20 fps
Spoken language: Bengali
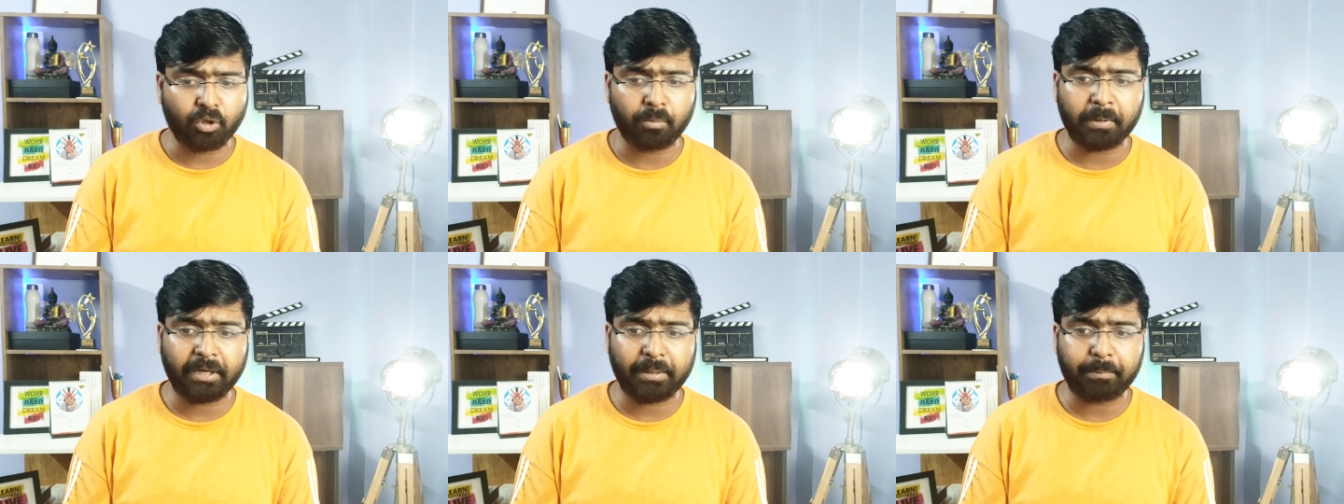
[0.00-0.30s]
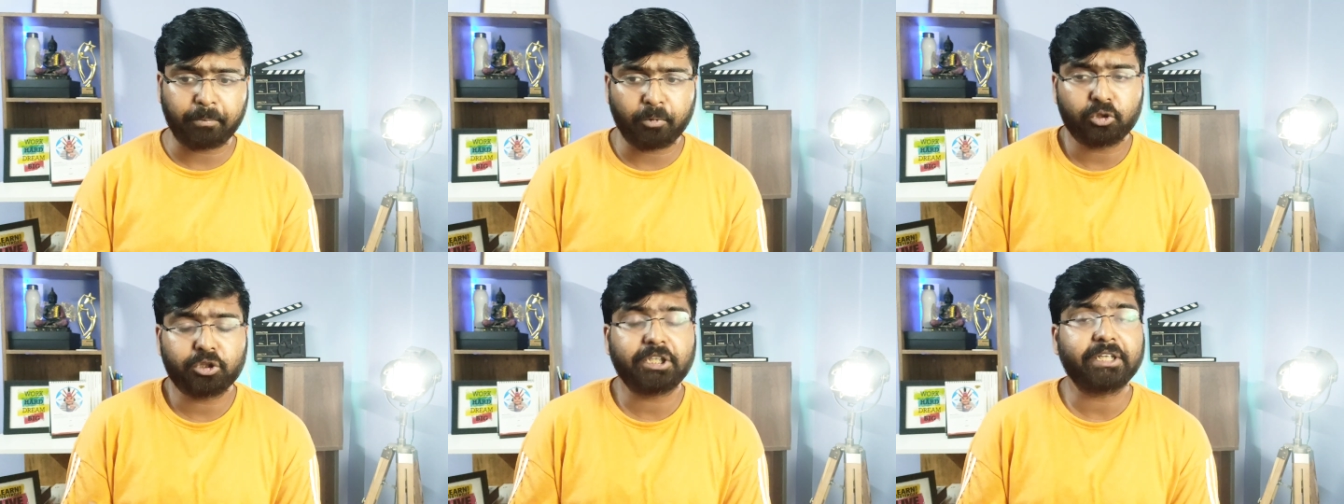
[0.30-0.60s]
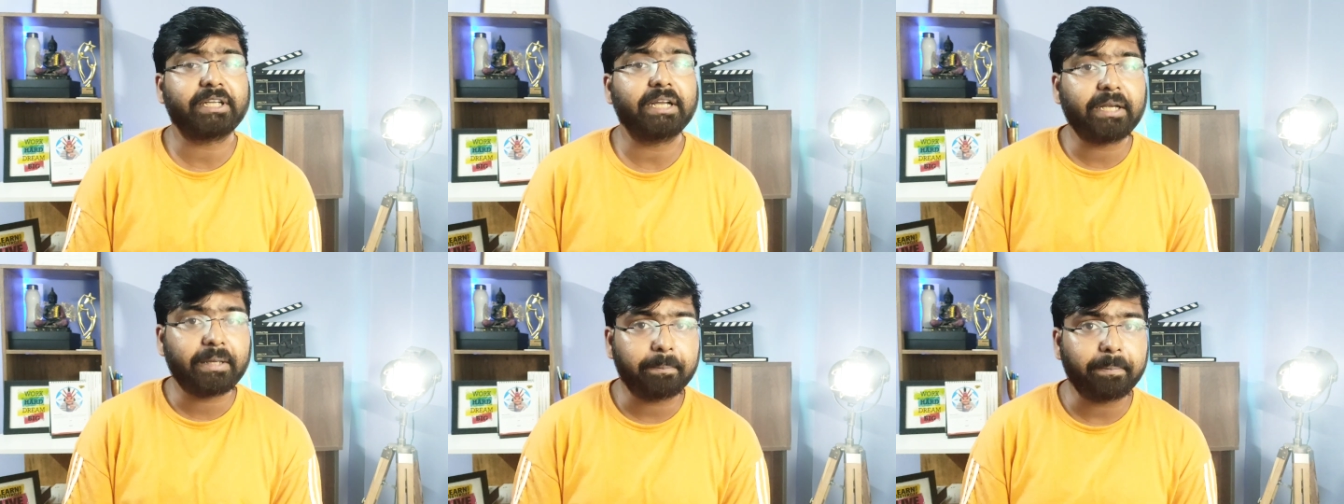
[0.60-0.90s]
মানে
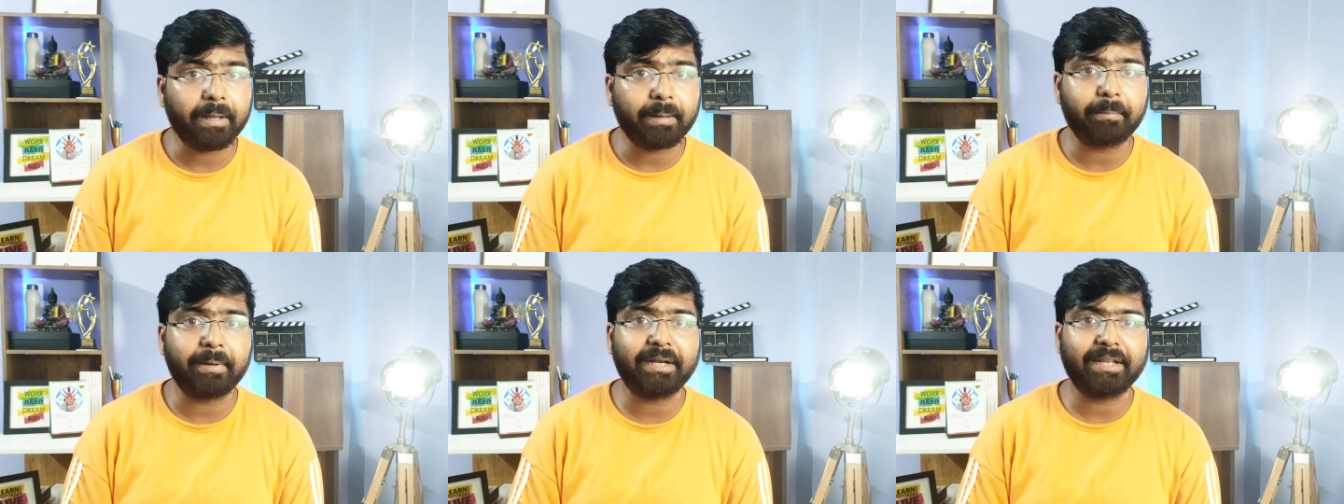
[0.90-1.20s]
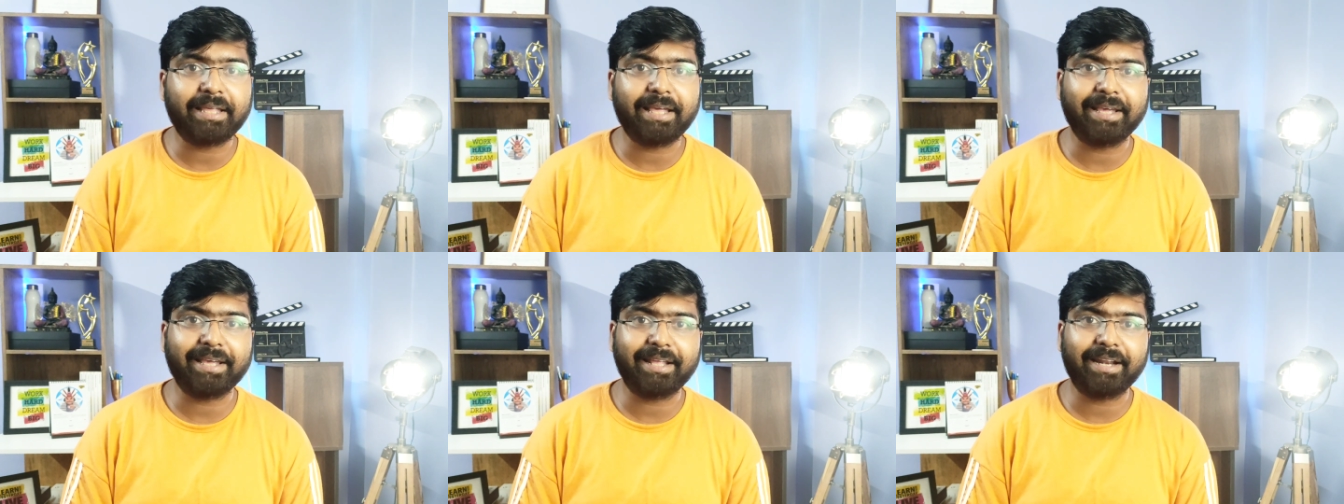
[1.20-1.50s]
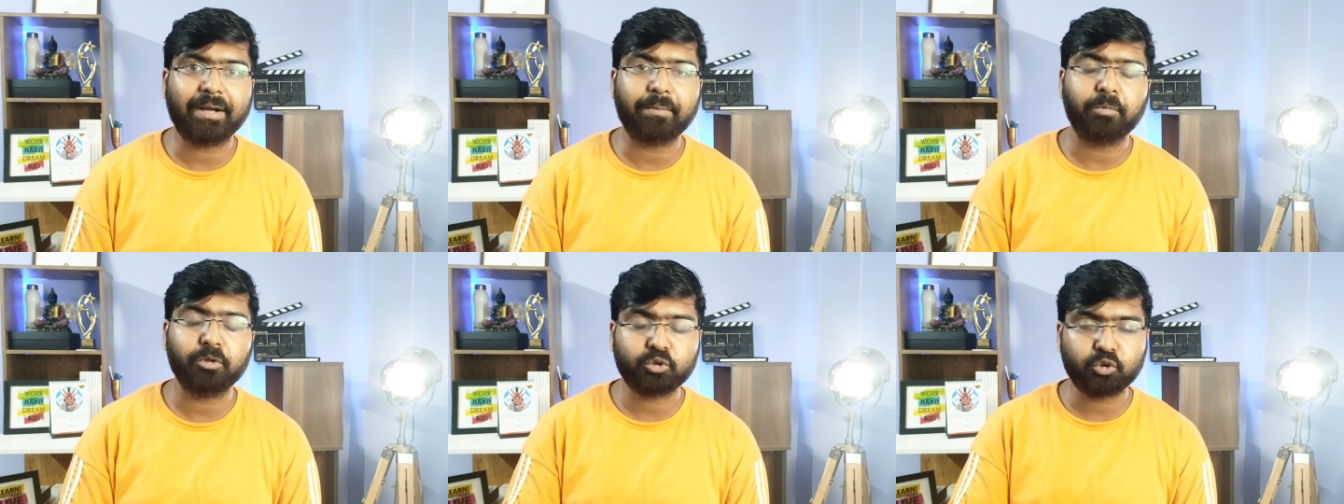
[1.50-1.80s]
প্রত্যেকটা ডিপার্টমেন্টকে এগিয়ে
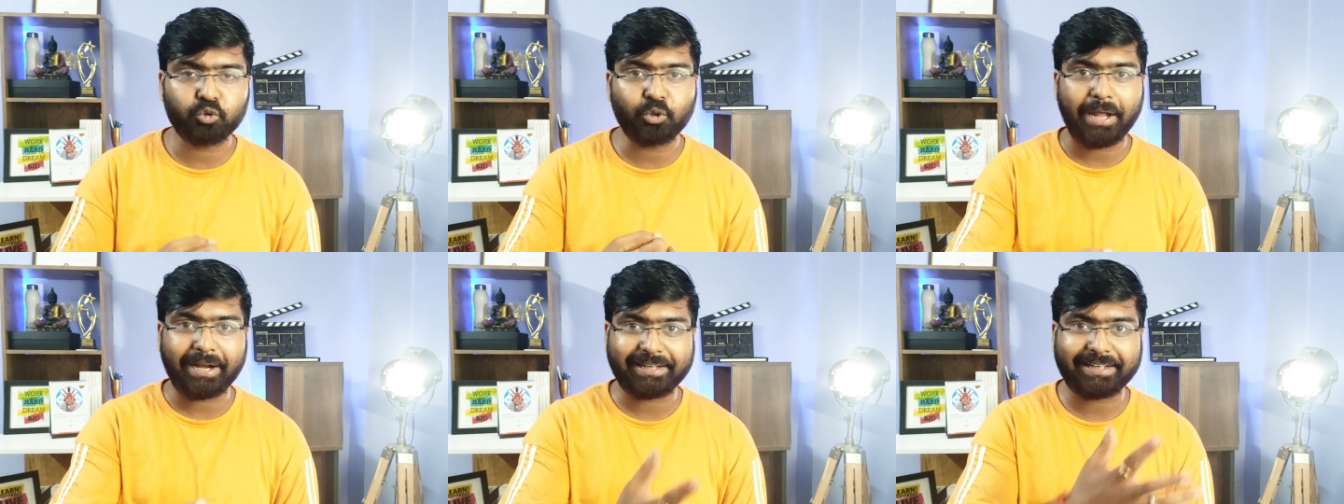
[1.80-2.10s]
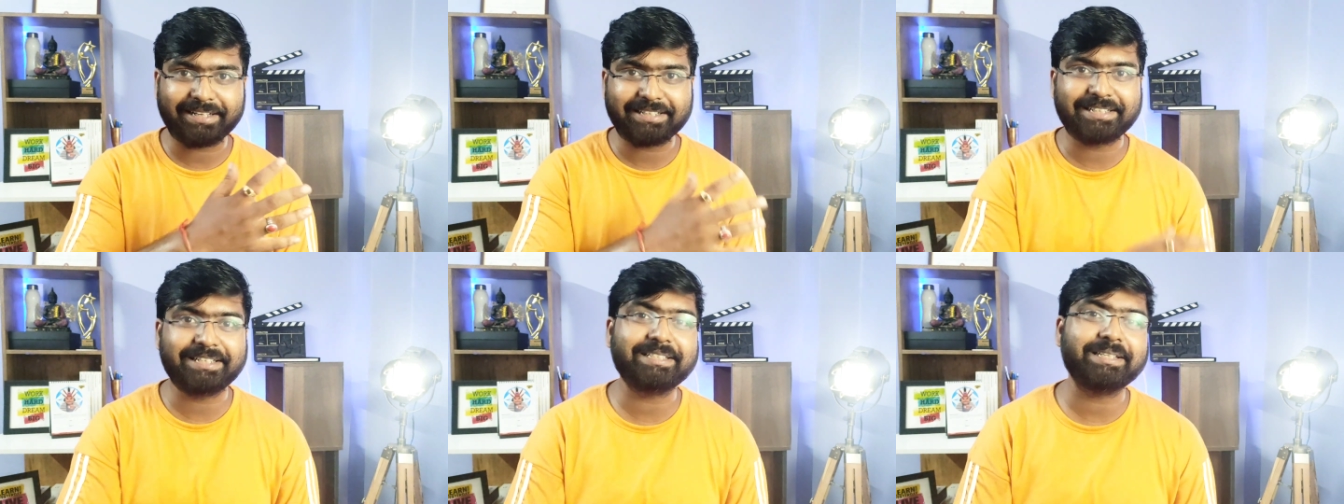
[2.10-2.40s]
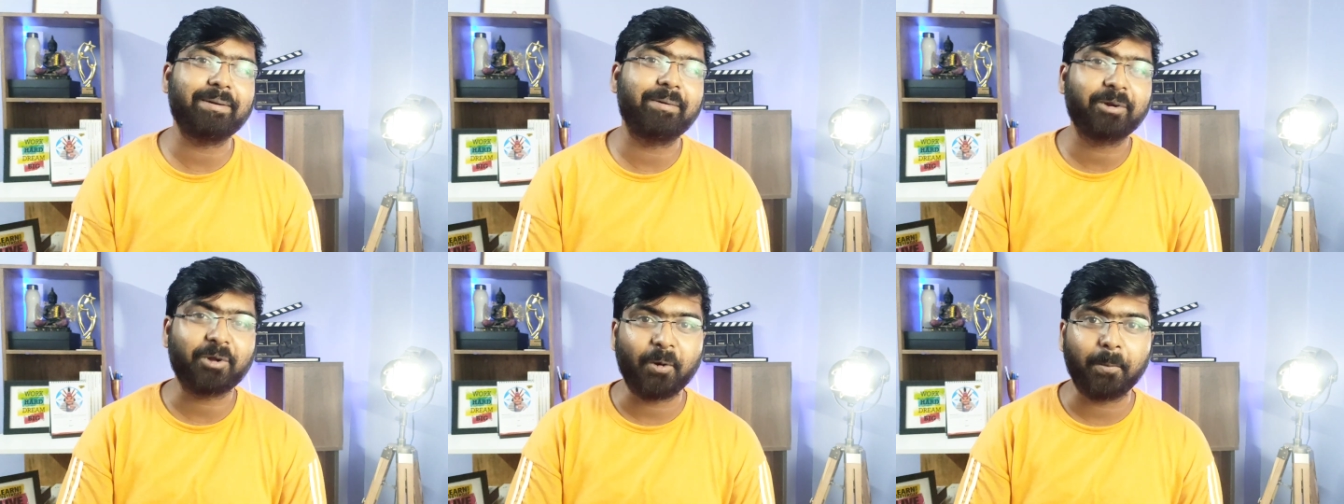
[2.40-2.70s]
রাখবো শুধু একটা জিনিস
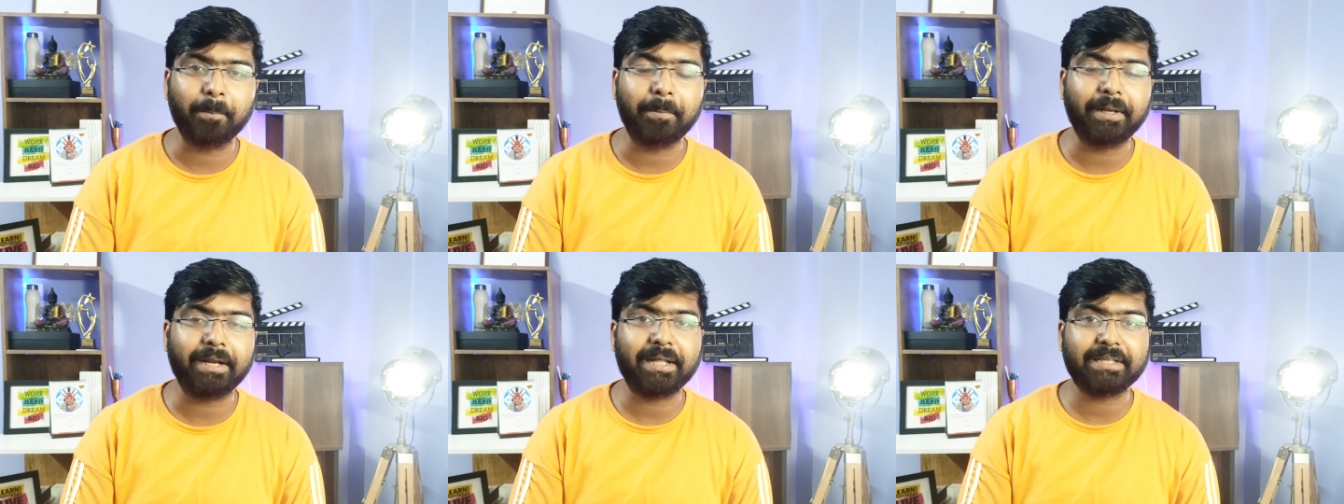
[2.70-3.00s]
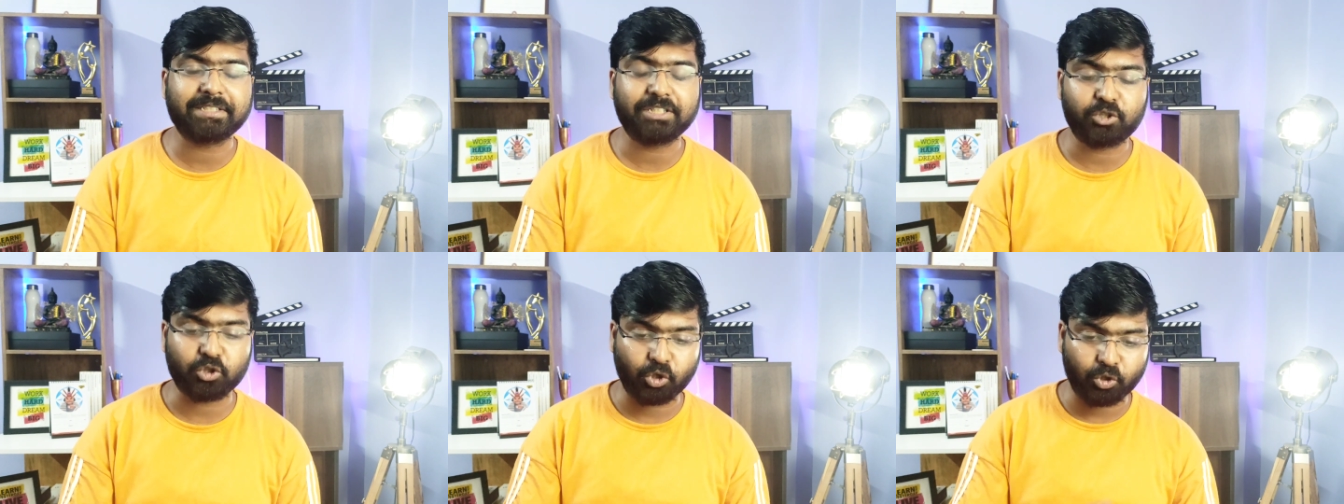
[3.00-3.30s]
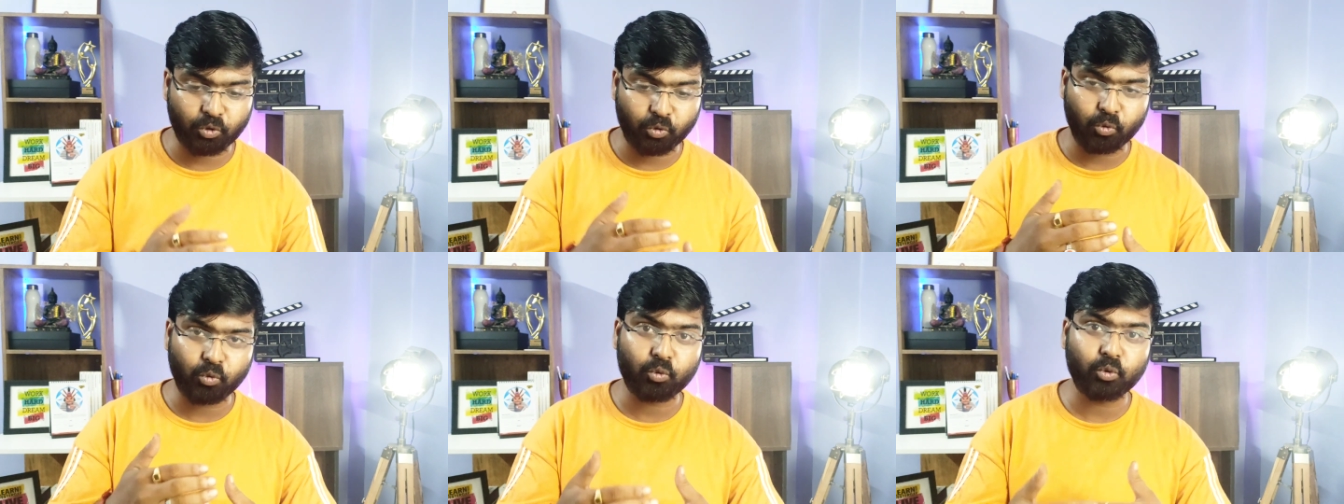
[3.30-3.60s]
আমার কমপ্লেন আছে
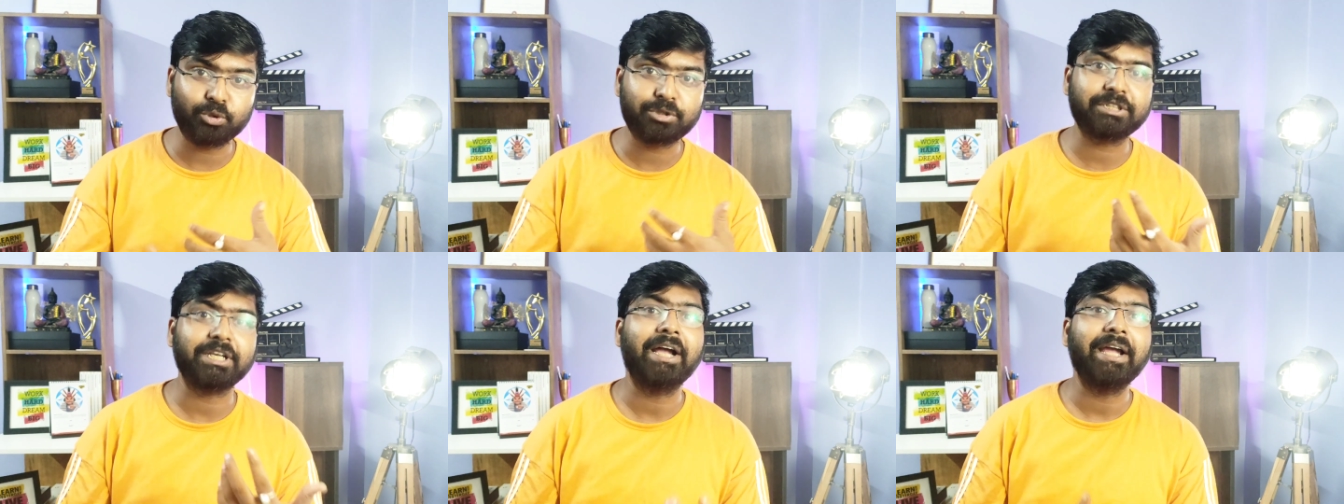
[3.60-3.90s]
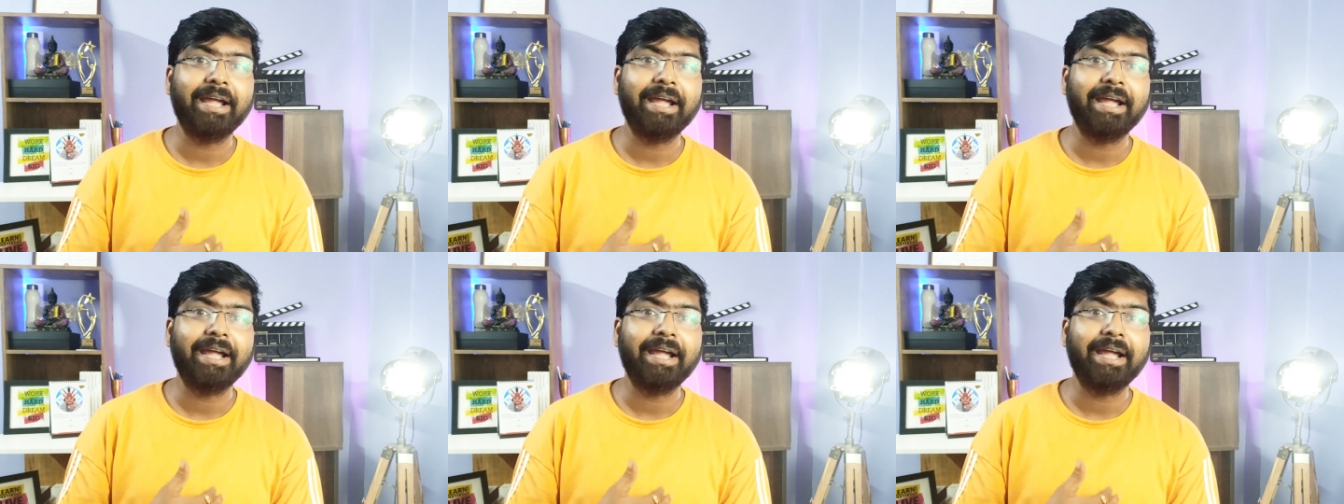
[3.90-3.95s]
যখন অঙ্কুশ